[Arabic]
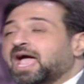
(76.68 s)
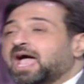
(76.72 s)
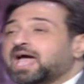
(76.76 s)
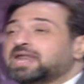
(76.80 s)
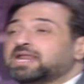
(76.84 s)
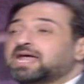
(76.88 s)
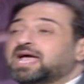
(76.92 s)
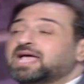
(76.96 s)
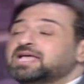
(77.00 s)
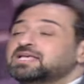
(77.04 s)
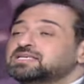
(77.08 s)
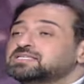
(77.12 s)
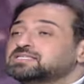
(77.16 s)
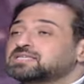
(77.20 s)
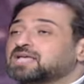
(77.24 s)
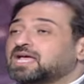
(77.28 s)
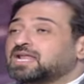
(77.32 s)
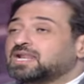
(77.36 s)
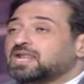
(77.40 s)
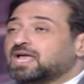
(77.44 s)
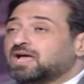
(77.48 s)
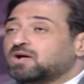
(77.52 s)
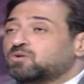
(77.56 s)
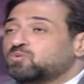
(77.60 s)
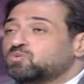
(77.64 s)
أنا عايز
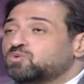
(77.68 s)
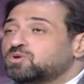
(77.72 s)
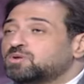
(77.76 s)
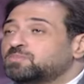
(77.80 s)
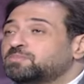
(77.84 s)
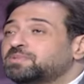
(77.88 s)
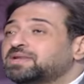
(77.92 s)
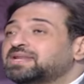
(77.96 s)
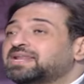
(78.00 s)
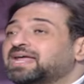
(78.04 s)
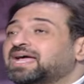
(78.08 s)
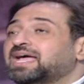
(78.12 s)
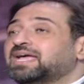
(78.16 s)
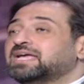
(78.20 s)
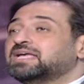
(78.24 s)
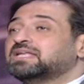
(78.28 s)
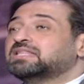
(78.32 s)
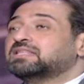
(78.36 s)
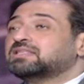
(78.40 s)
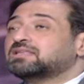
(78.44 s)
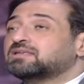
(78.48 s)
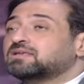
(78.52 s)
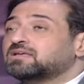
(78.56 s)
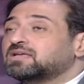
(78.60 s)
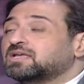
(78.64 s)
الأول من ناحية
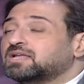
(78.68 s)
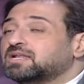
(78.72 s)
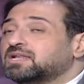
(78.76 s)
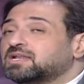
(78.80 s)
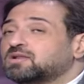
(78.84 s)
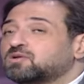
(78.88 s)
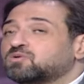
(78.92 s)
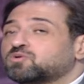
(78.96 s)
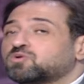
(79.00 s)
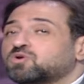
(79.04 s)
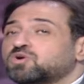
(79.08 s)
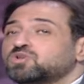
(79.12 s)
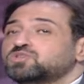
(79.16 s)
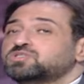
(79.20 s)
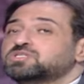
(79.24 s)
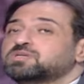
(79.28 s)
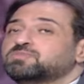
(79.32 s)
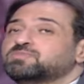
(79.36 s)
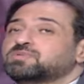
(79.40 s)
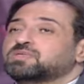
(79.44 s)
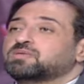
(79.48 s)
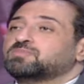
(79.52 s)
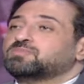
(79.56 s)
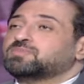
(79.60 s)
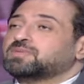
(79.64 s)

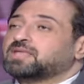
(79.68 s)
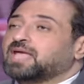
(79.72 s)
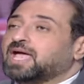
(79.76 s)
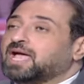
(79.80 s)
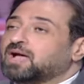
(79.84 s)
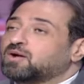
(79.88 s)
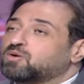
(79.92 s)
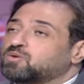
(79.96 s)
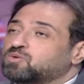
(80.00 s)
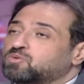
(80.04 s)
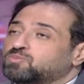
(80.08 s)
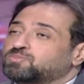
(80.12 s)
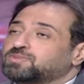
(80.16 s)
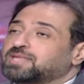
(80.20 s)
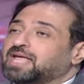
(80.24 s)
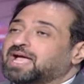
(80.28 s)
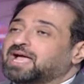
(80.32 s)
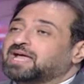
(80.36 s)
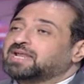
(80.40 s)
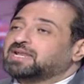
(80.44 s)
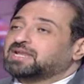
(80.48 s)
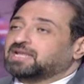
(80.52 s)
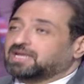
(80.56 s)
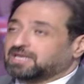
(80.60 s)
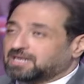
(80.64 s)
الكونسبت بتاعكم
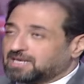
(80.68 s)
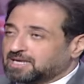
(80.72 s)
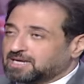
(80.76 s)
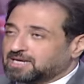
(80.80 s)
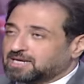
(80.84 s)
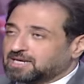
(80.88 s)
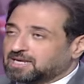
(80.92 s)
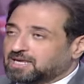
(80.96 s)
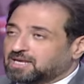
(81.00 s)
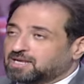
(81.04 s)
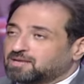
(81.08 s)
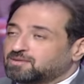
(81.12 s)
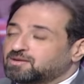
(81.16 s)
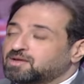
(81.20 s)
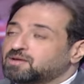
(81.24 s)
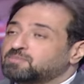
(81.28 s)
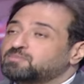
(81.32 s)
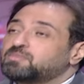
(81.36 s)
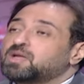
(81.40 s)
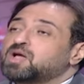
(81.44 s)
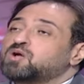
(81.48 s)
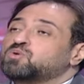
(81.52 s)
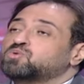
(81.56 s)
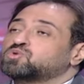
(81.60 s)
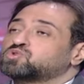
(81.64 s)
بتاع علاج الألم
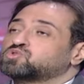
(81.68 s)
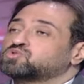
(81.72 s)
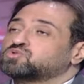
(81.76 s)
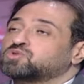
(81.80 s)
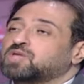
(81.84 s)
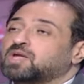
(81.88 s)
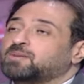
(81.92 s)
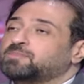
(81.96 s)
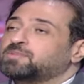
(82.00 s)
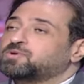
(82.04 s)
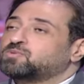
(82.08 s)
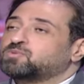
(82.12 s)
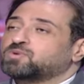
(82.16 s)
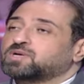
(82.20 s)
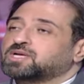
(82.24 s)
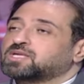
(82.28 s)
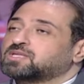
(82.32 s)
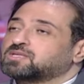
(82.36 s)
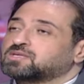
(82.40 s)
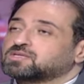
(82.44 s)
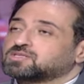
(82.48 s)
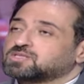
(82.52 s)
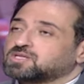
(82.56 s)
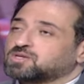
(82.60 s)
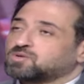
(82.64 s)
ما هو الصداع من وجهه
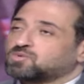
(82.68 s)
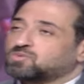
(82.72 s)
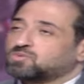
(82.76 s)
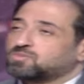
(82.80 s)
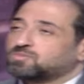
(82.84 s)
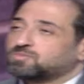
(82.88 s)
نظرك؟